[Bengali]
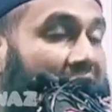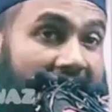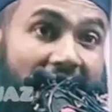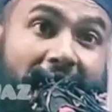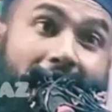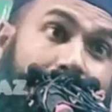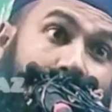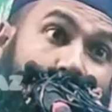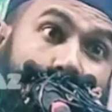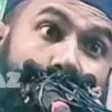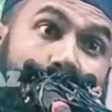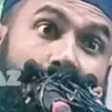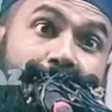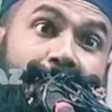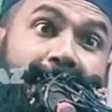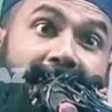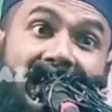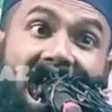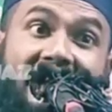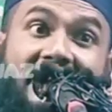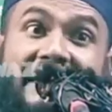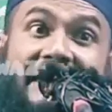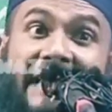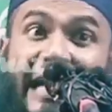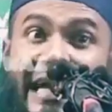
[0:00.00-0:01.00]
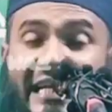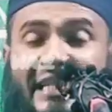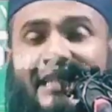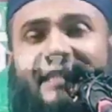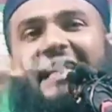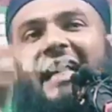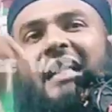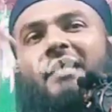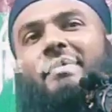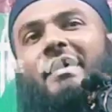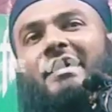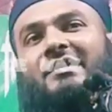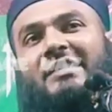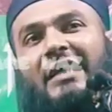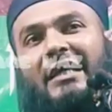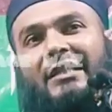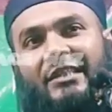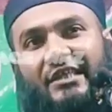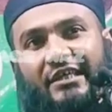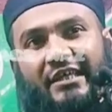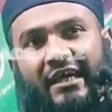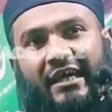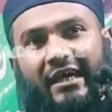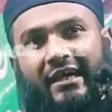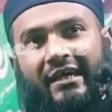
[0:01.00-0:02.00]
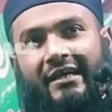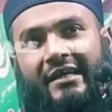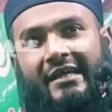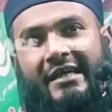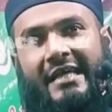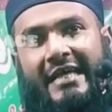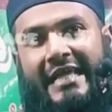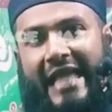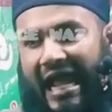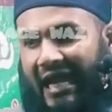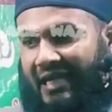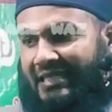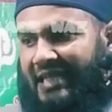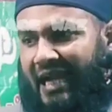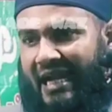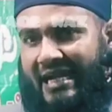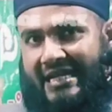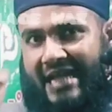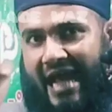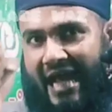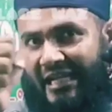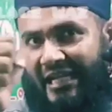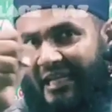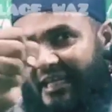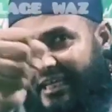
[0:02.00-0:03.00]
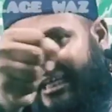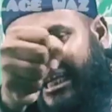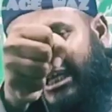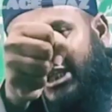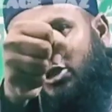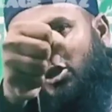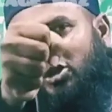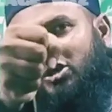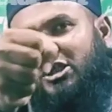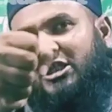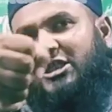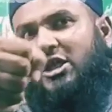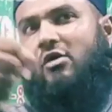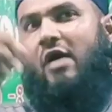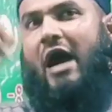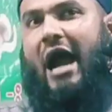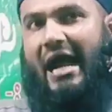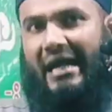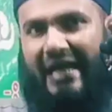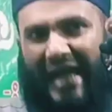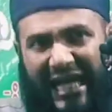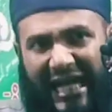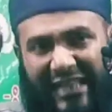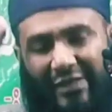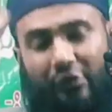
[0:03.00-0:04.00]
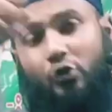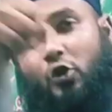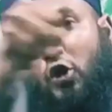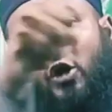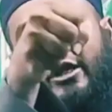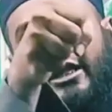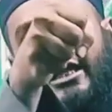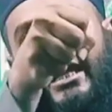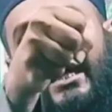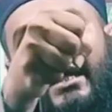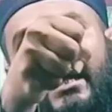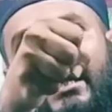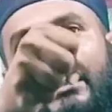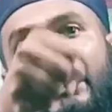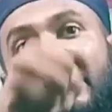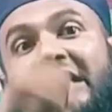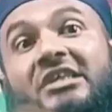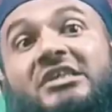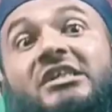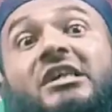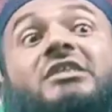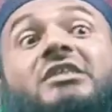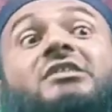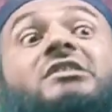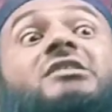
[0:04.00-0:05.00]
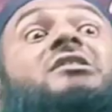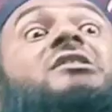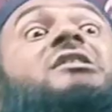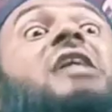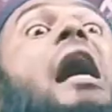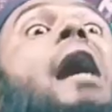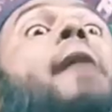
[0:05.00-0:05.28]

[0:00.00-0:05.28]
কিন্তু বিজ্ঞানীদের ভাষাতে একটা নারীকে যদি কেউ আঘাত করে সে